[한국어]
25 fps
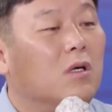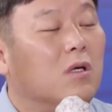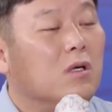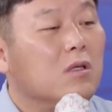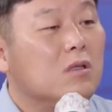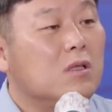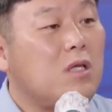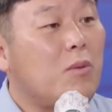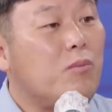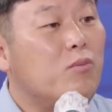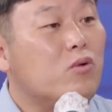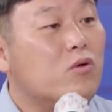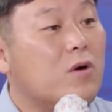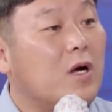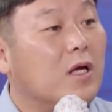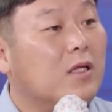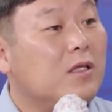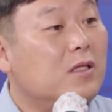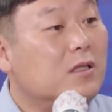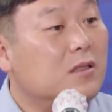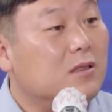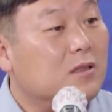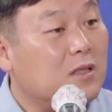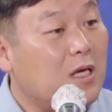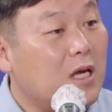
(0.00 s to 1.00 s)
그다음 북한
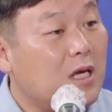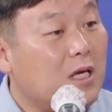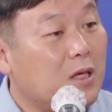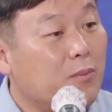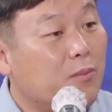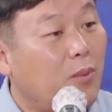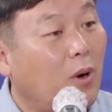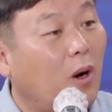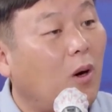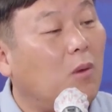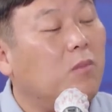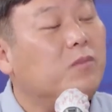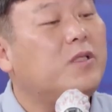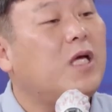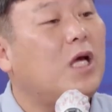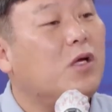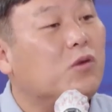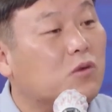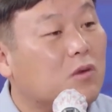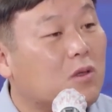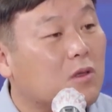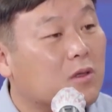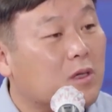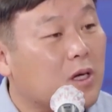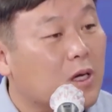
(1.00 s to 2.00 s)
등의 이
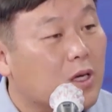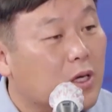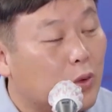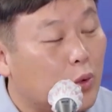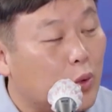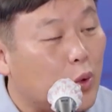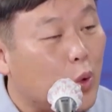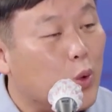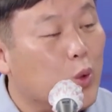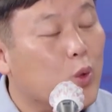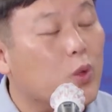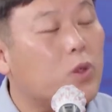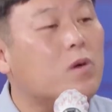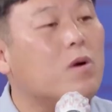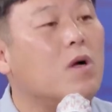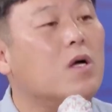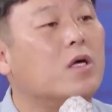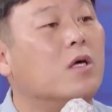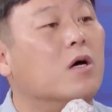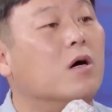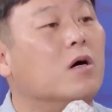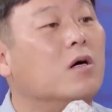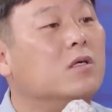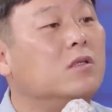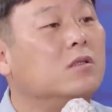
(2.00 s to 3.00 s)
범사회주권과의 교육과
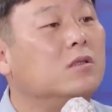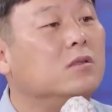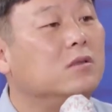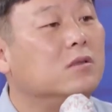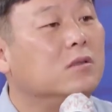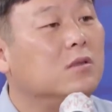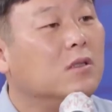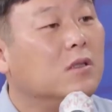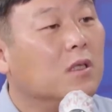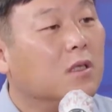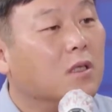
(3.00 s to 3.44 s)
경